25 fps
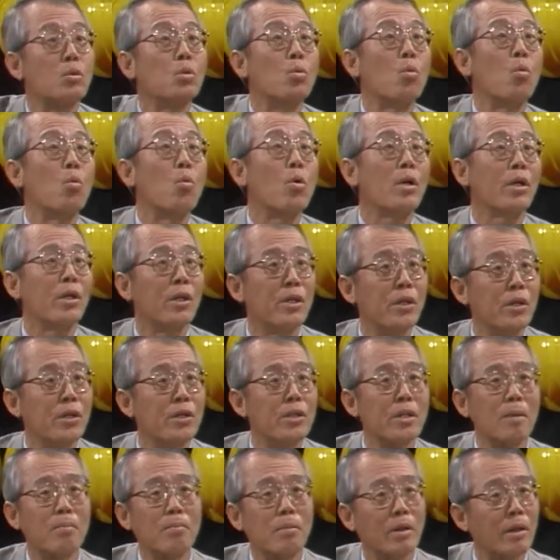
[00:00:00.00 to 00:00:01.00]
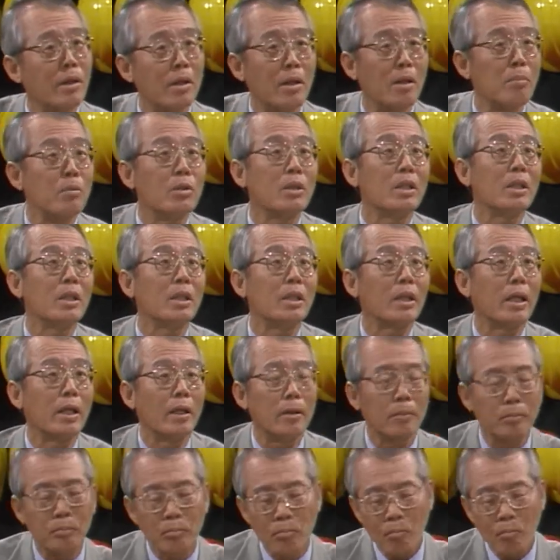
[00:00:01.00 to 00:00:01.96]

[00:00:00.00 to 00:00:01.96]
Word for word: สูงอิริเดียมอะไรอะไรพวกนี้นะฮะ